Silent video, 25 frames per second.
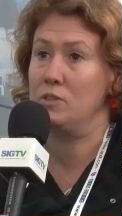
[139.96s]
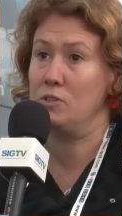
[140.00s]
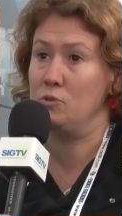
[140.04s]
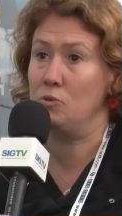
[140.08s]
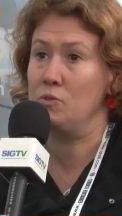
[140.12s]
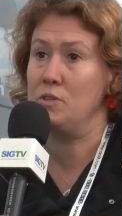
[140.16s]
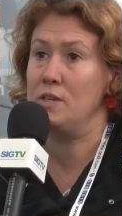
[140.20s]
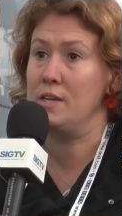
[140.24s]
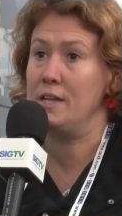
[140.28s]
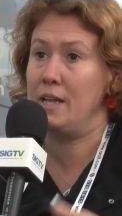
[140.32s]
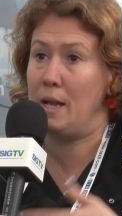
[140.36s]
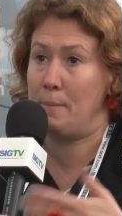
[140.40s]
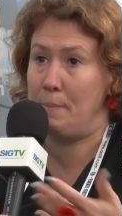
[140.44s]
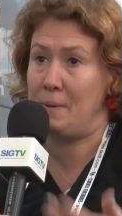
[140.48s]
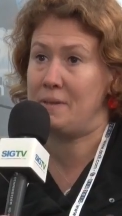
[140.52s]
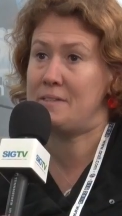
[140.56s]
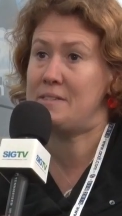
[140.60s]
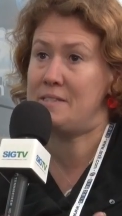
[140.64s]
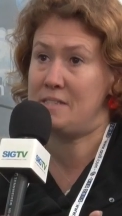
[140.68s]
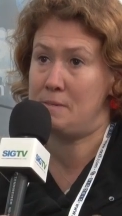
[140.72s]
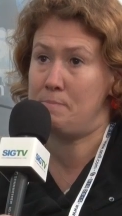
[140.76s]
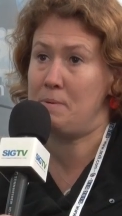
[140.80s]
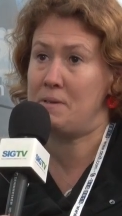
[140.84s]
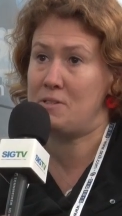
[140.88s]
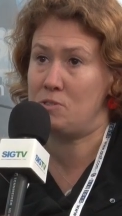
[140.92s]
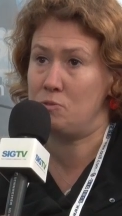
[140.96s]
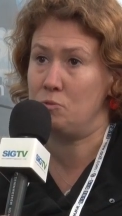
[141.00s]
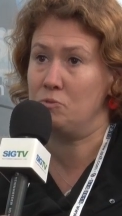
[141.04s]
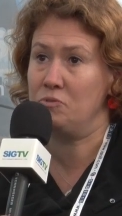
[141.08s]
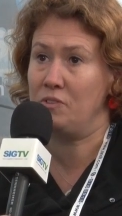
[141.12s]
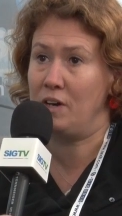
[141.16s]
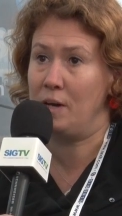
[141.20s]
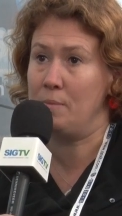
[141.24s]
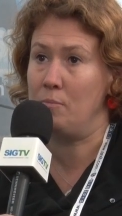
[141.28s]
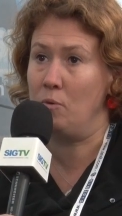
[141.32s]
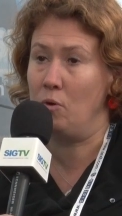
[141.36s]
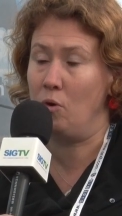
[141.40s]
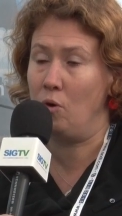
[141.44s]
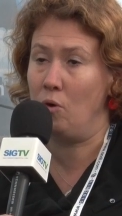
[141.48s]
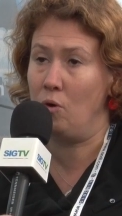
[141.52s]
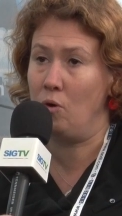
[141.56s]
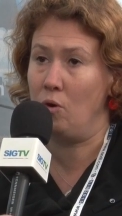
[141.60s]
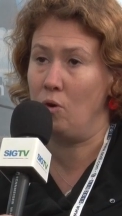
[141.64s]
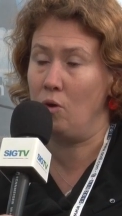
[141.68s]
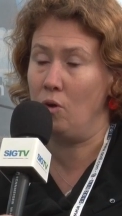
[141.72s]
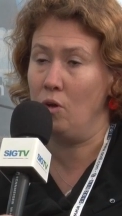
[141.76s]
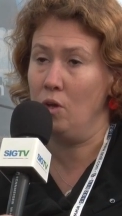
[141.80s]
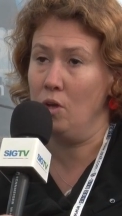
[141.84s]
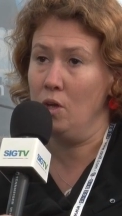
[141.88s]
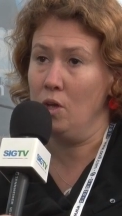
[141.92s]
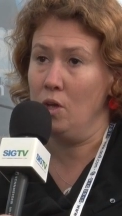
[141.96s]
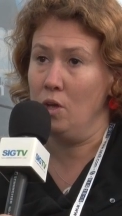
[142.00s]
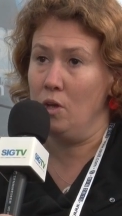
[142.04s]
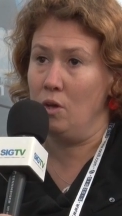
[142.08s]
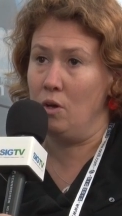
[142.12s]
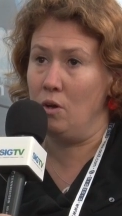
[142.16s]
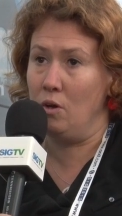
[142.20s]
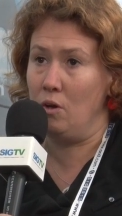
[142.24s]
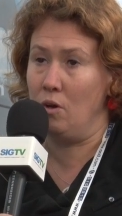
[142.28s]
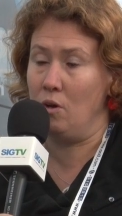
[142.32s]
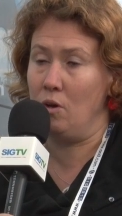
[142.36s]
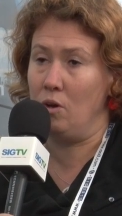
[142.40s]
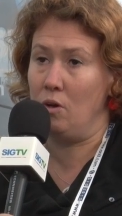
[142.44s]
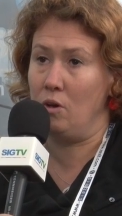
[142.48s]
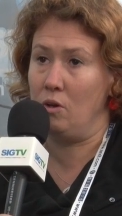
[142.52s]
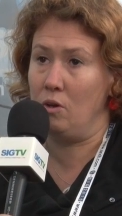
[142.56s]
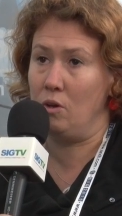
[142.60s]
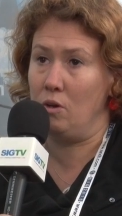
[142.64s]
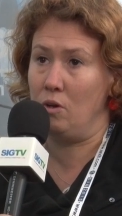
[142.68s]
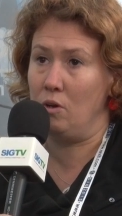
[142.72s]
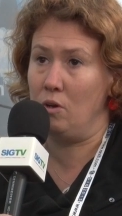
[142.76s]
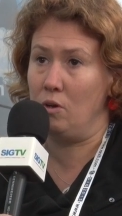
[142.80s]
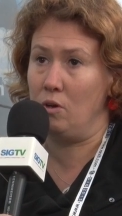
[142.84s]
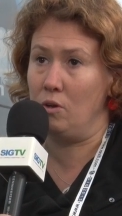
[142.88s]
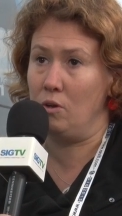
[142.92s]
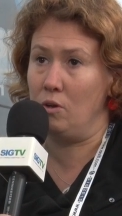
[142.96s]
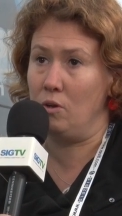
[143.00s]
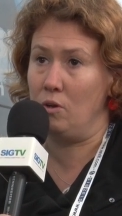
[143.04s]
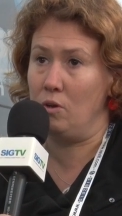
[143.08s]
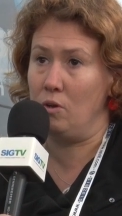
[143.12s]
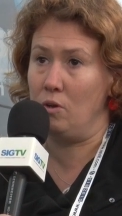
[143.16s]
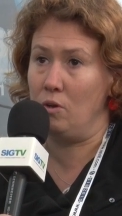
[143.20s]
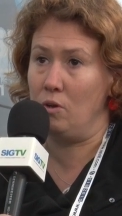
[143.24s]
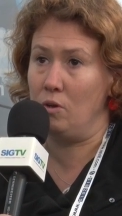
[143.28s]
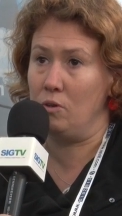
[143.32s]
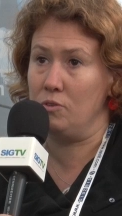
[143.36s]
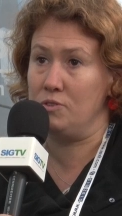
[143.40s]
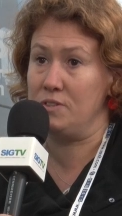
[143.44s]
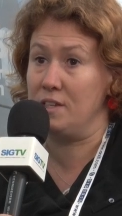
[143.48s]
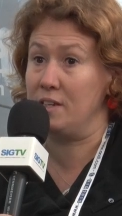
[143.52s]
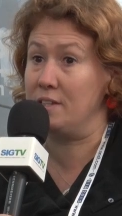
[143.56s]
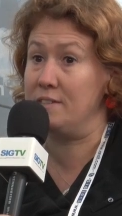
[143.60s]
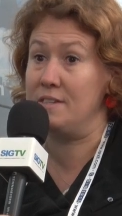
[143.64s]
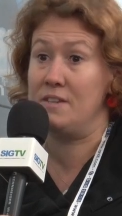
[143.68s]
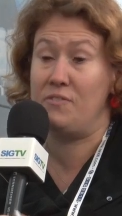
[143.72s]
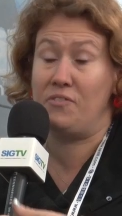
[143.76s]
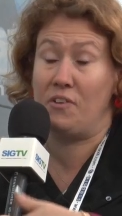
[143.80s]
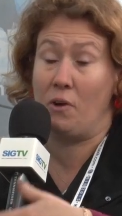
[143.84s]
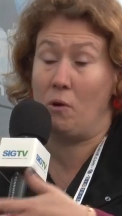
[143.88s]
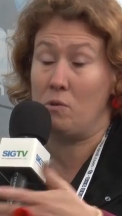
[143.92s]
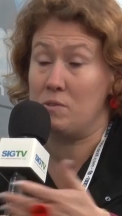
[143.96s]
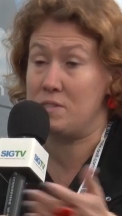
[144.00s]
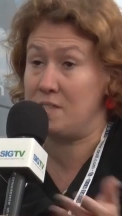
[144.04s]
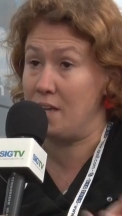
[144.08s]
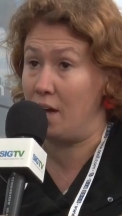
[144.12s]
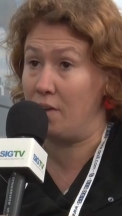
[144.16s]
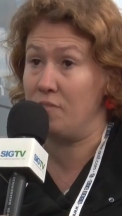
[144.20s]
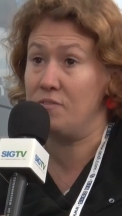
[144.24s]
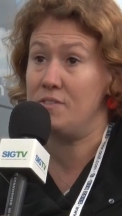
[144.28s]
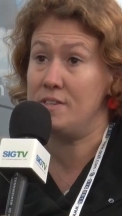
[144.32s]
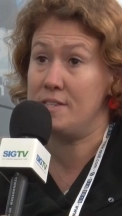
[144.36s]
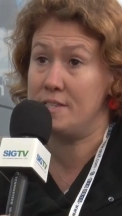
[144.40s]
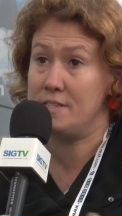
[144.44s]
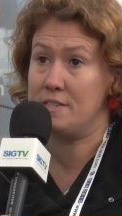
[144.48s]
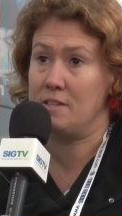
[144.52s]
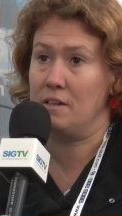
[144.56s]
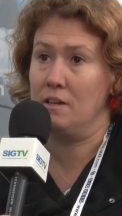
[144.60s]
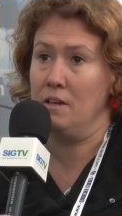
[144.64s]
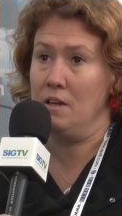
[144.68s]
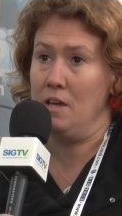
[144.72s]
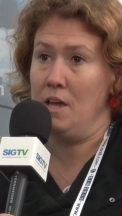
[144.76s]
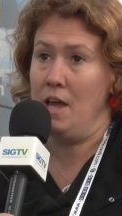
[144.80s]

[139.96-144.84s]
données, de la participation vraiment des différents services